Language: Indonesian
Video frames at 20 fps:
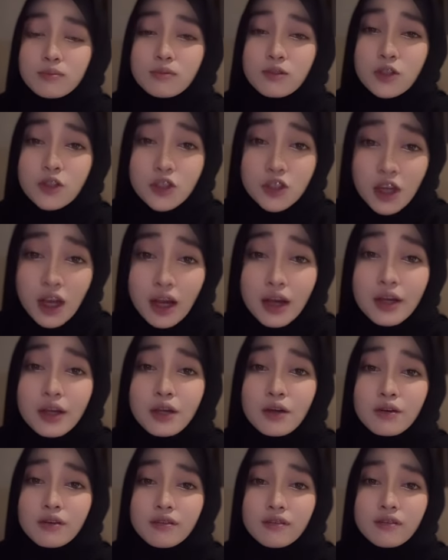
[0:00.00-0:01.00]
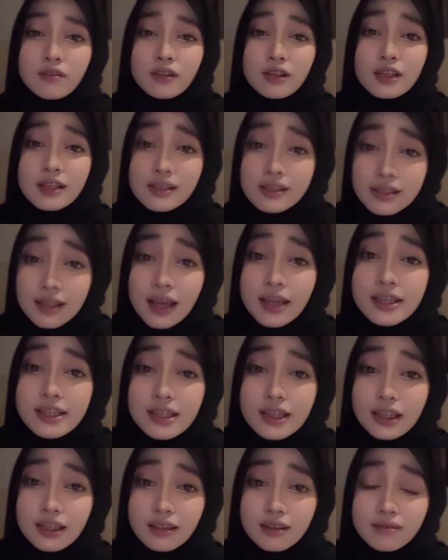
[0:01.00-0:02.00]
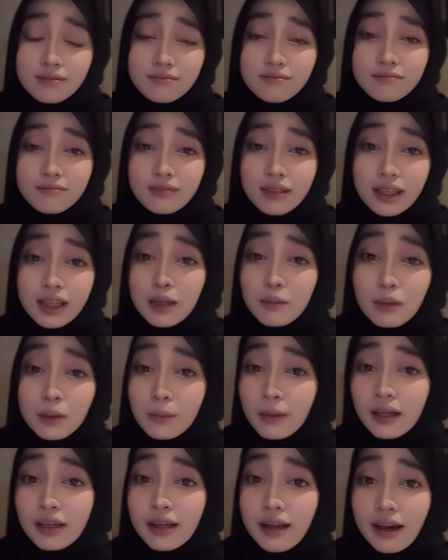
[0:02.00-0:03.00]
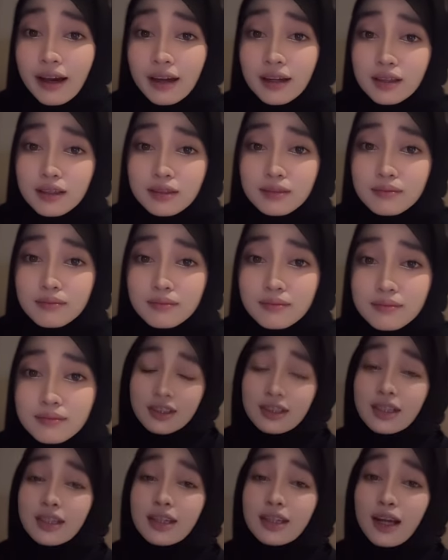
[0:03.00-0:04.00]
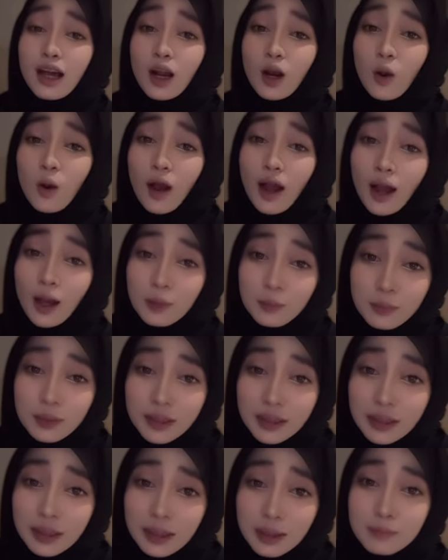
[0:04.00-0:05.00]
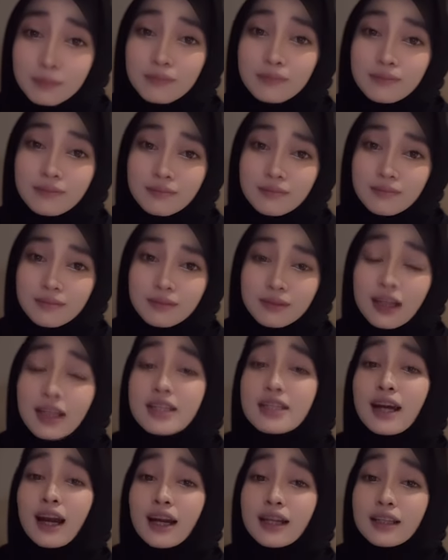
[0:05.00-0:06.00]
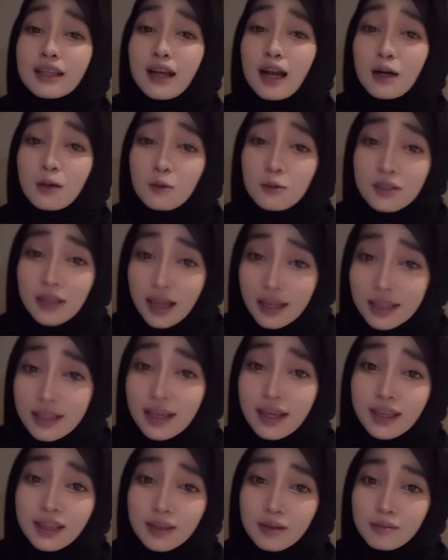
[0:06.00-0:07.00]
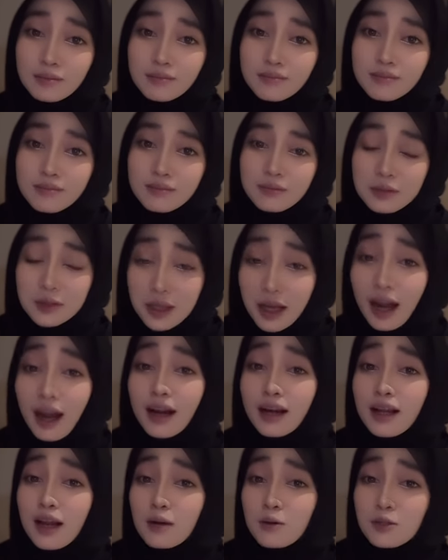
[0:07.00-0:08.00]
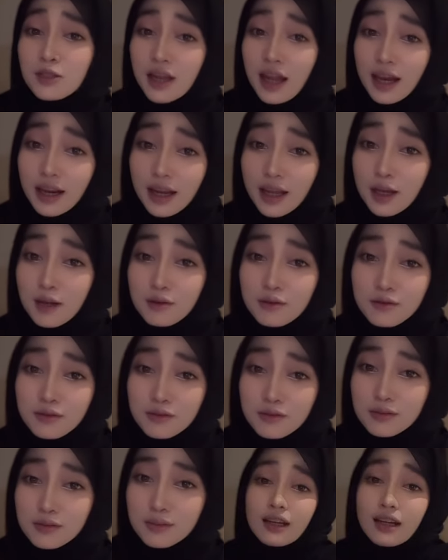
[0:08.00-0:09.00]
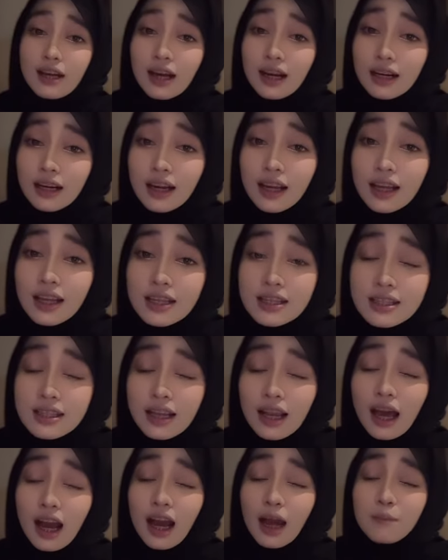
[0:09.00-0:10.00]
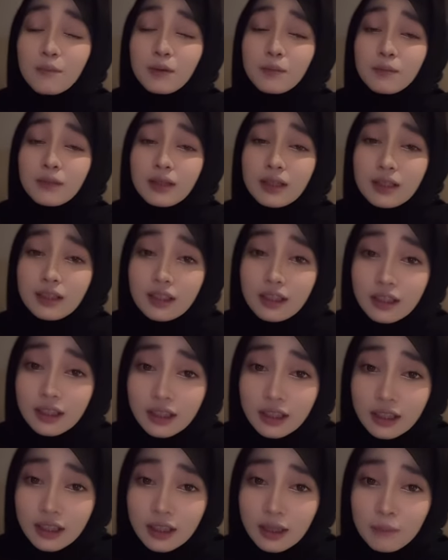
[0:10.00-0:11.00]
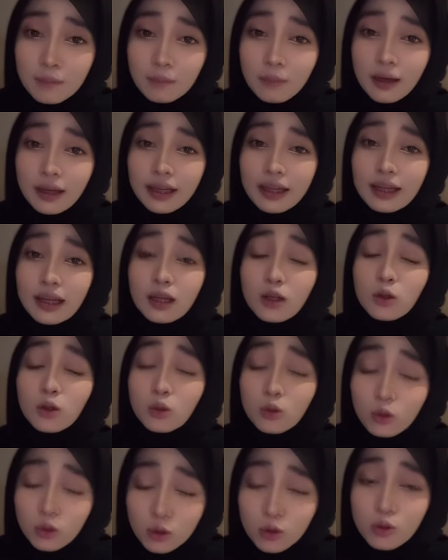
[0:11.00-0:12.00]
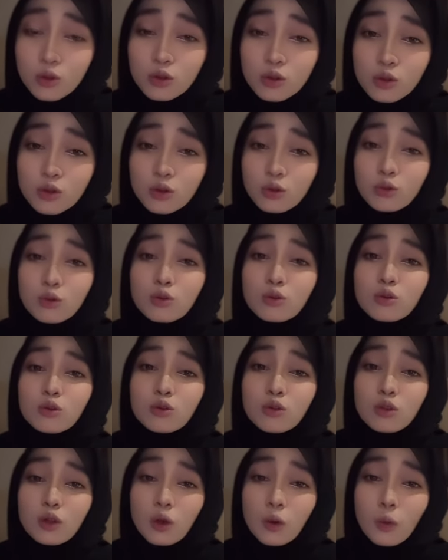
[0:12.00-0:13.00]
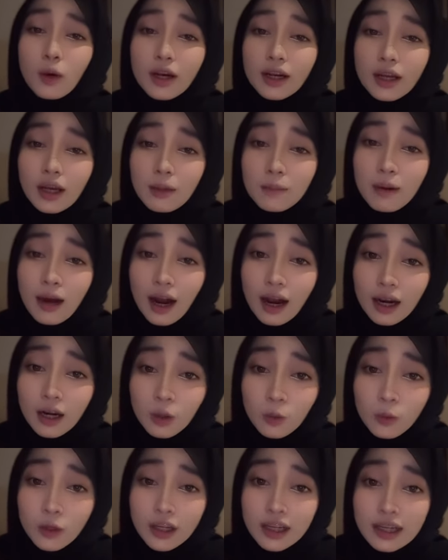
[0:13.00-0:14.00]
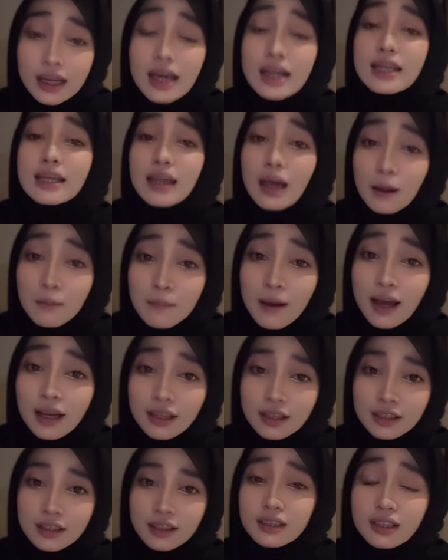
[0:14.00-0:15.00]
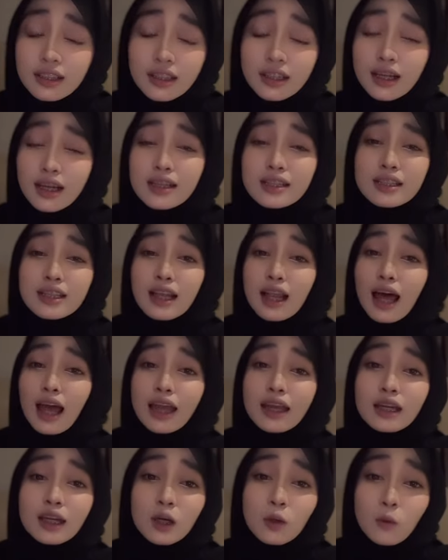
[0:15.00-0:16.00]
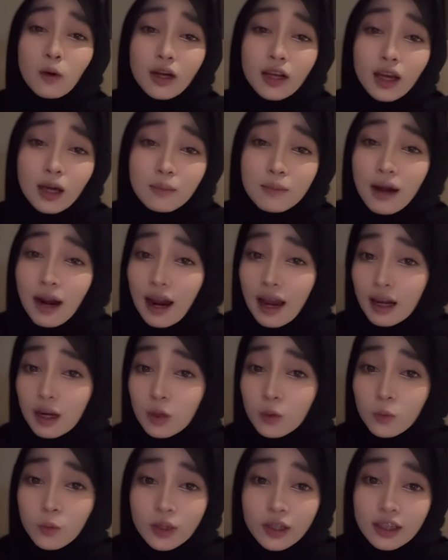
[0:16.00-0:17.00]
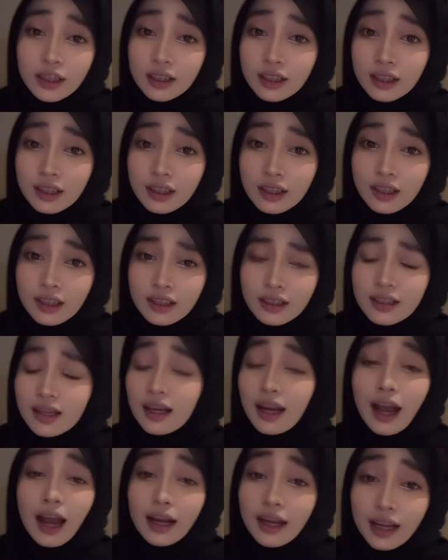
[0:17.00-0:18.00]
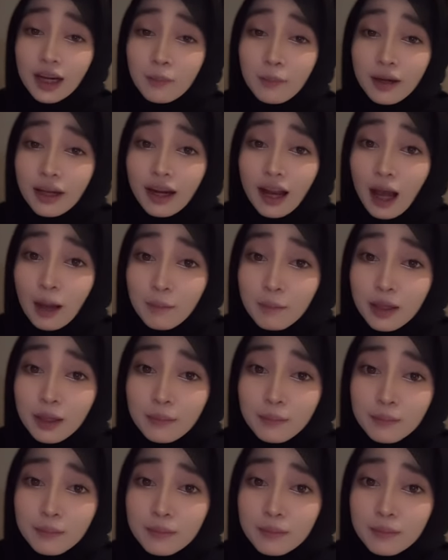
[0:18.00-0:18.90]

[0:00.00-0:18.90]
Syarif, Sayyid ini berbeda. Jadi kalau Habib, ya jangan ngaku Sayyid, jangan ngaku Syarif. Karena istilah Habib ini panggilan khusus untuk keluarga Ba'alwi dari Yaman. Jadi yang selain keluarga Ba'alwi ini, yang nggak ada yang dipanggil Habib.